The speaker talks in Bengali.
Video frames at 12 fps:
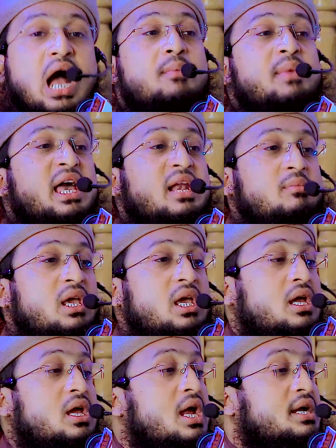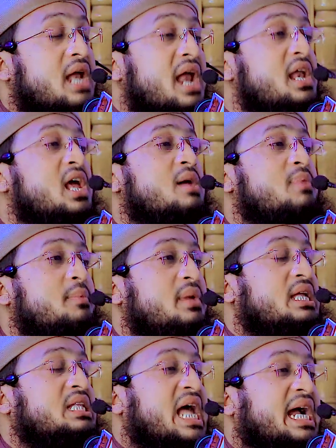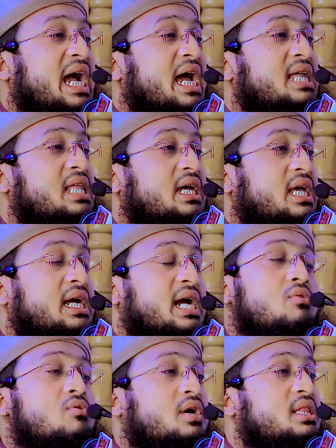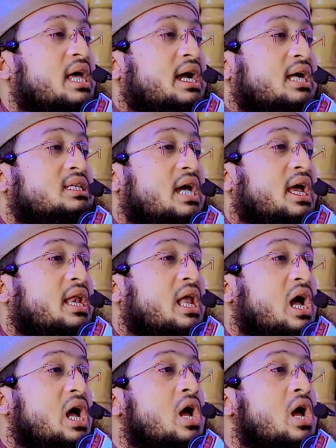আমার মেয়ে ডানে বামে তাকায় দেখে কাউকে দেখা যায় না